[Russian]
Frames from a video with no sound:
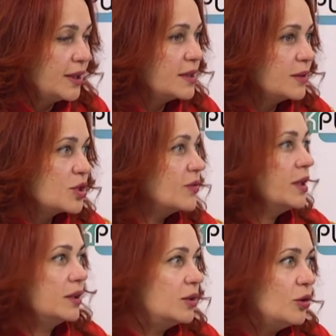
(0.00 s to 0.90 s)
да, там,
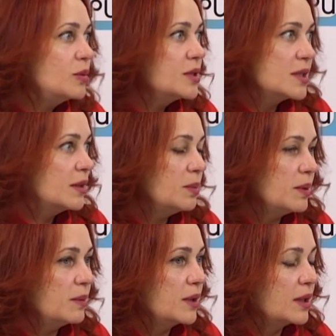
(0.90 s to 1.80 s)
швейная домница,
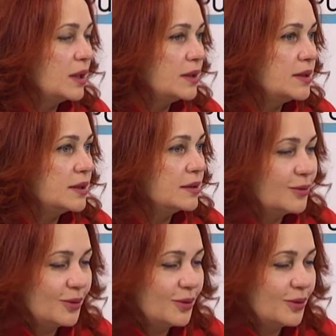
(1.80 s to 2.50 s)
например, или те,